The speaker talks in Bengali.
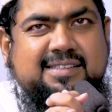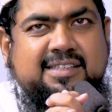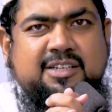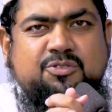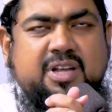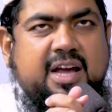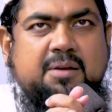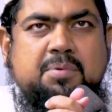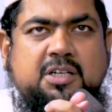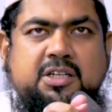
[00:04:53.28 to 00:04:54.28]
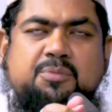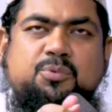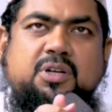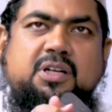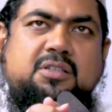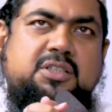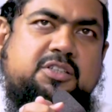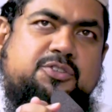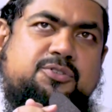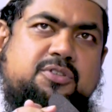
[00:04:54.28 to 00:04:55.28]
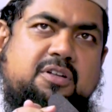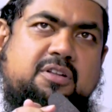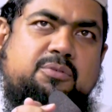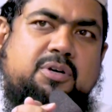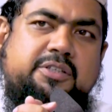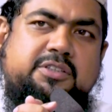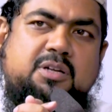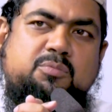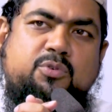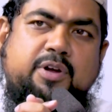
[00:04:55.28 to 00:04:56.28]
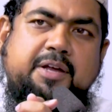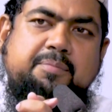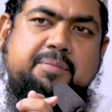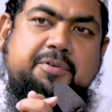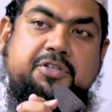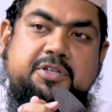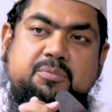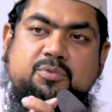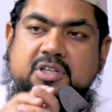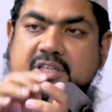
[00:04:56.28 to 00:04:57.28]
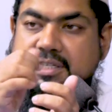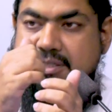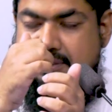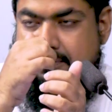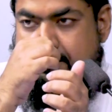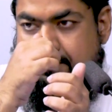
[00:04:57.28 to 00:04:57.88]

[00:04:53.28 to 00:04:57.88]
সেটা যদি এক ভাষায় বলি যে রাসুল সাল্লাহ আলিয়াল্লাম কয়েকভাবেই সেটা বলে দিয়েছেন